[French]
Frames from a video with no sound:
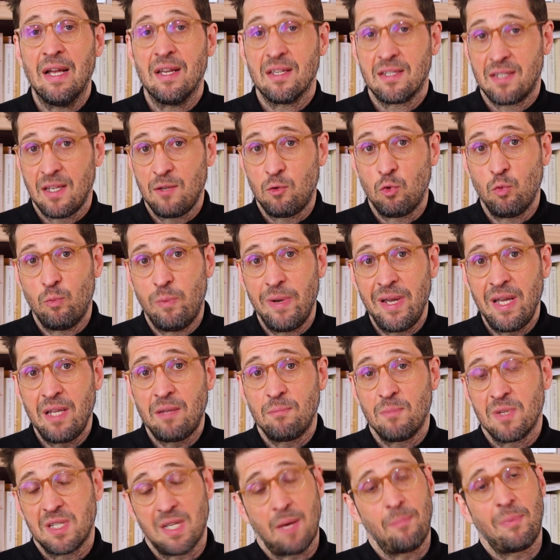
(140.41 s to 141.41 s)
C'est tout
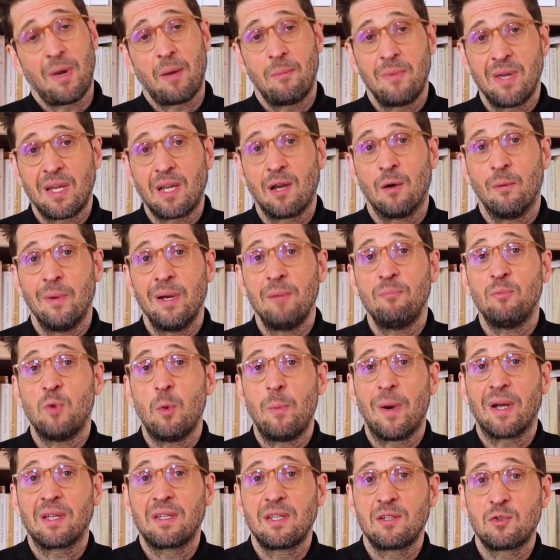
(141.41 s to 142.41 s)
bête, mais ça permet quand même de
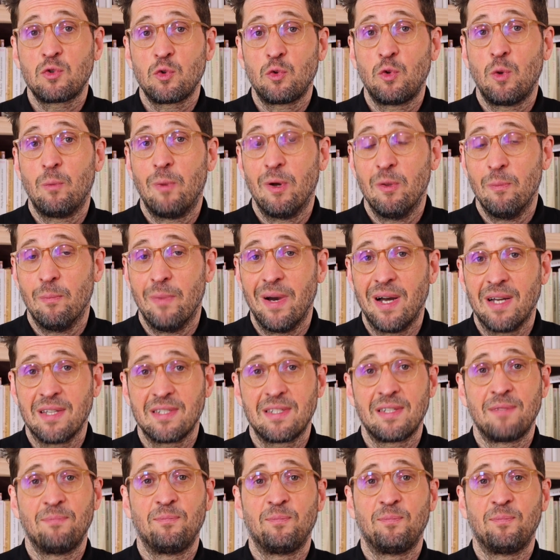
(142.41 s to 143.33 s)
partir sur de bonnes bases.